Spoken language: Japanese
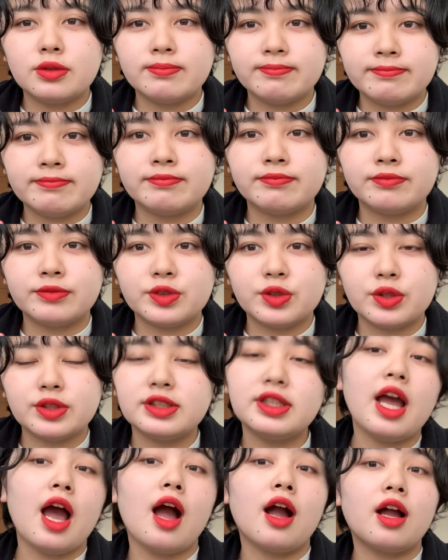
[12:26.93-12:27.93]
うん。そし
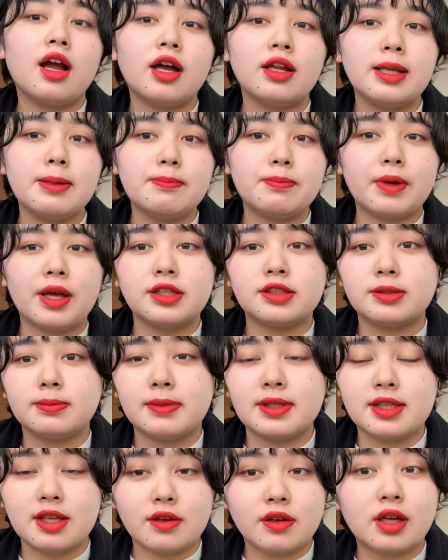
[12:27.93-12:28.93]
て赤リップ集
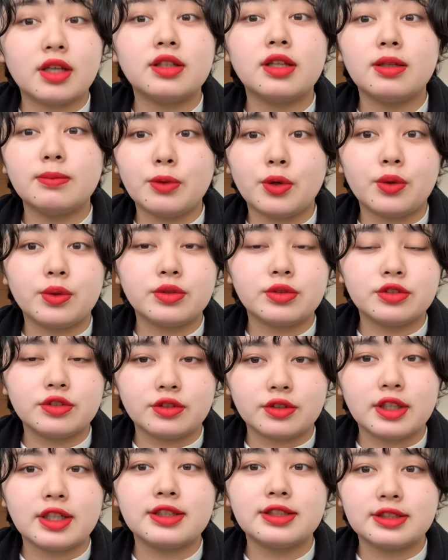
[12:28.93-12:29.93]
めてる方もそ
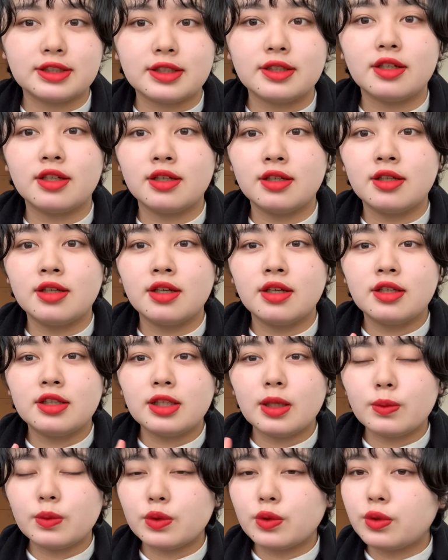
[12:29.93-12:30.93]
うだし。
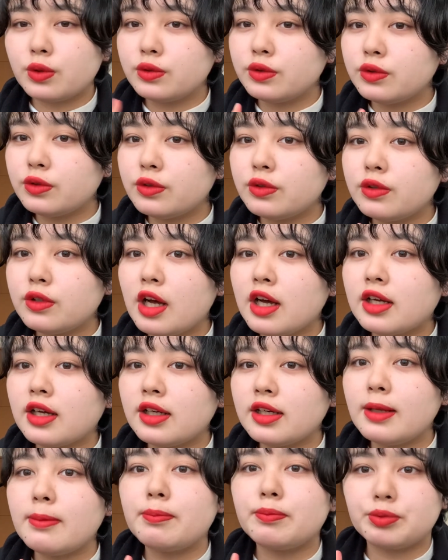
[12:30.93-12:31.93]
多分この赤
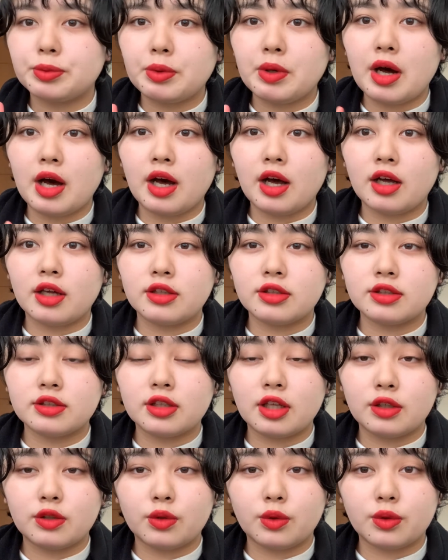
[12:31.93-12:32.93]
リップは、
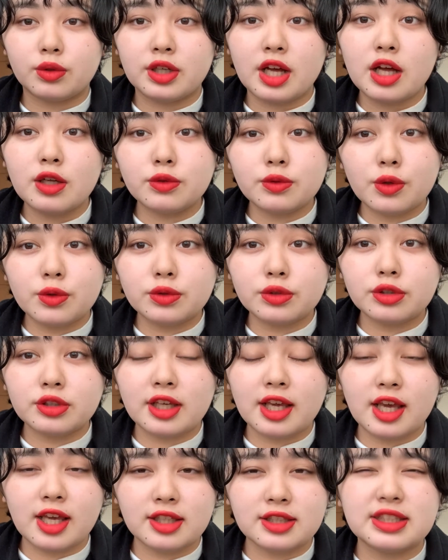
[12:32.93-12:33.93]
あの、韓国
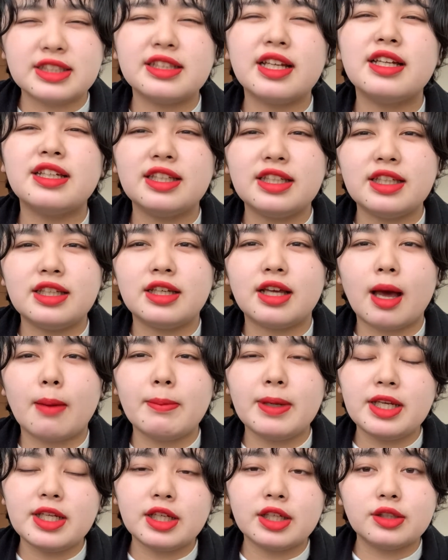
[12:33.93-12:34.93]
系じゃない、
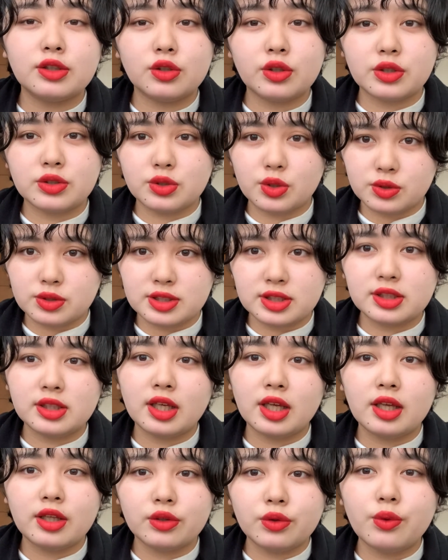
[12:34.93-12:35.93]
アメリカとかそっち
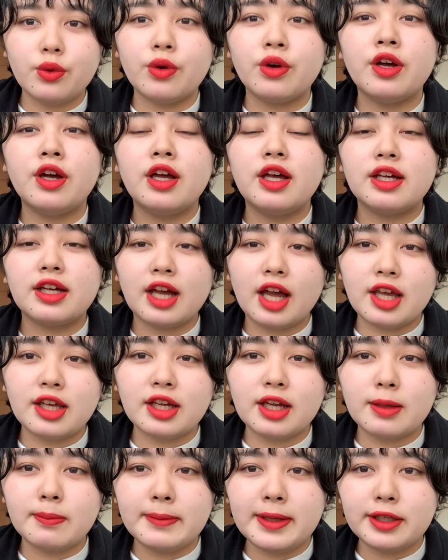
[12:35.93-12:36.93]
系の海
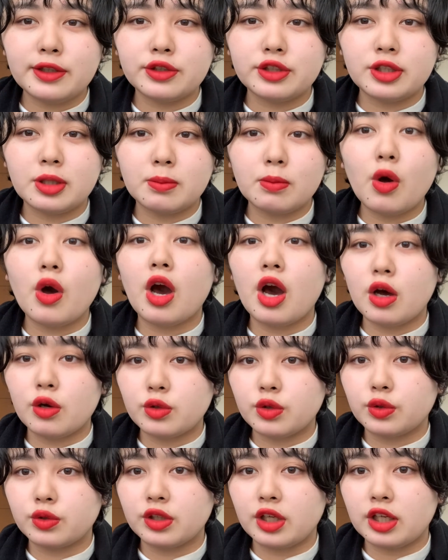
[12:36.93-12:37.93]
外メイクにも合う
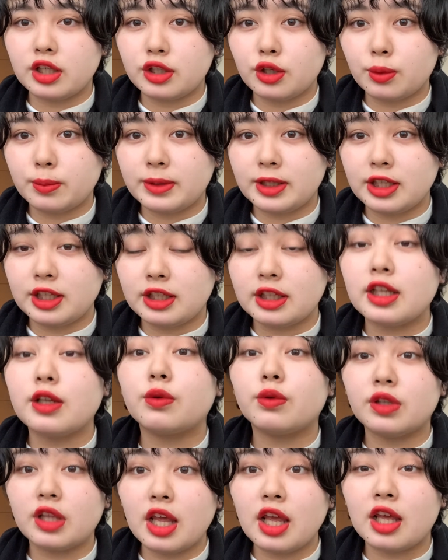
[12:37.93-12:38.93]
ような色味な
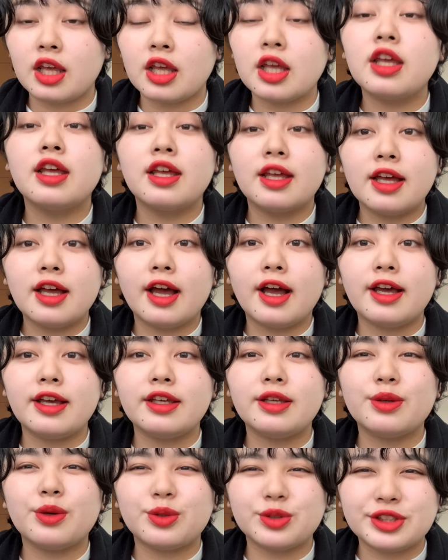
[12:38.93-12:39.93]
ので、は
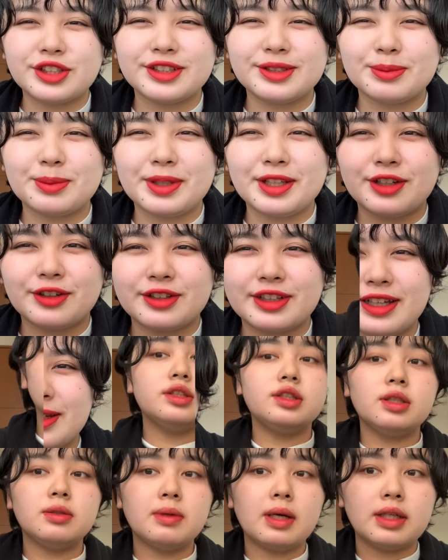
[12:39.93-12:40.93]
い、おすすめでございま
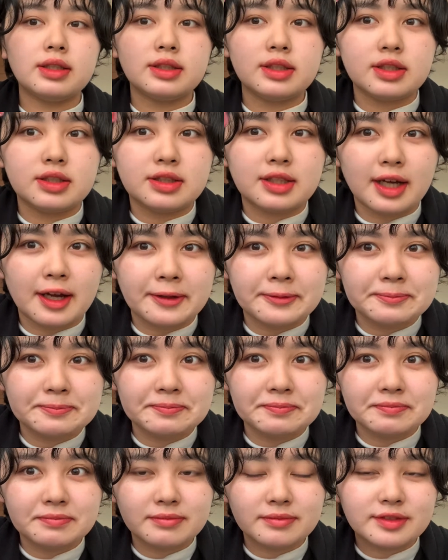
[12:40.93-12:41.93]
す。続いては、じゃん
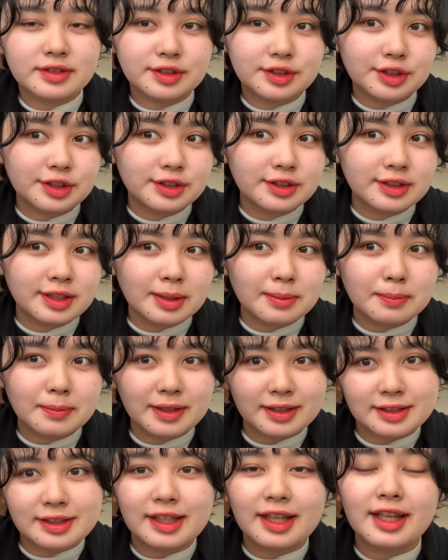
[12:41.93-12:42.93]
!13
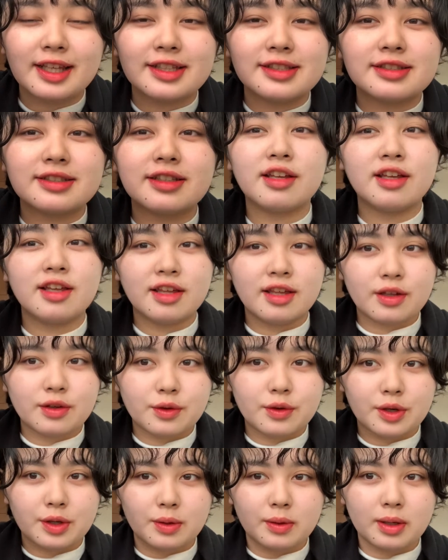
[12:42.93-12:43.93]
番です。
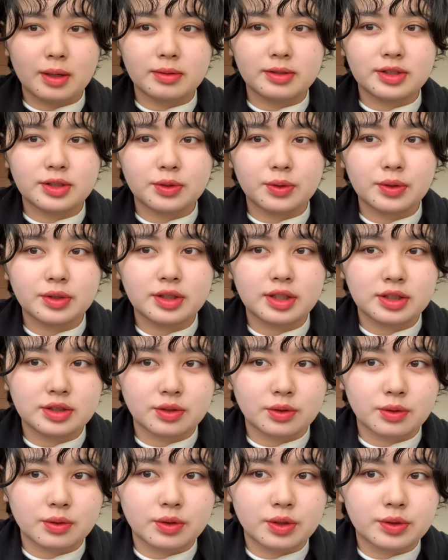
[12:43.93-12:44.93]
これはすごいで
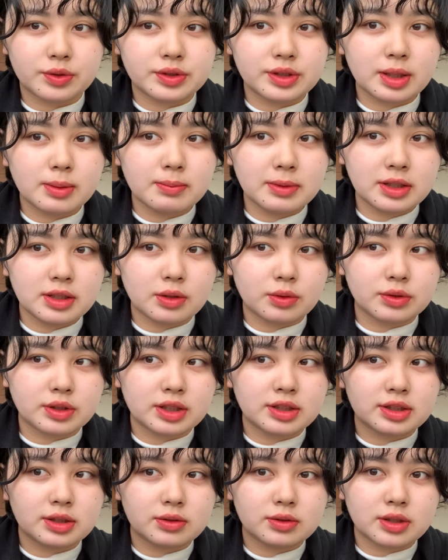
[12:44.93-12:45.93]
しょこれ蓋まで同
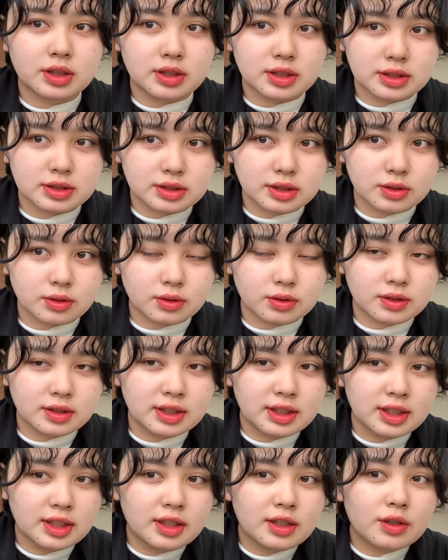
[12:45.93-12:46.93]
じ色なんですけど、
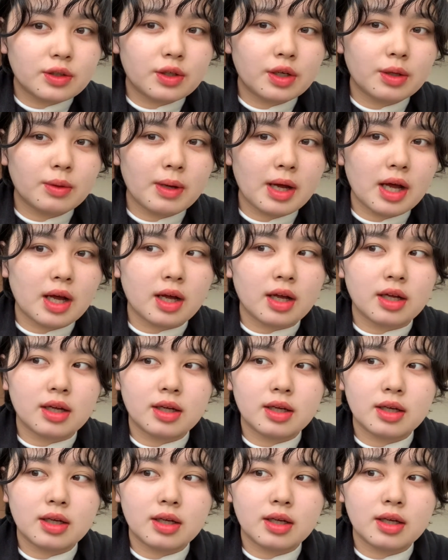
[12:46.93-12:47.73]
これは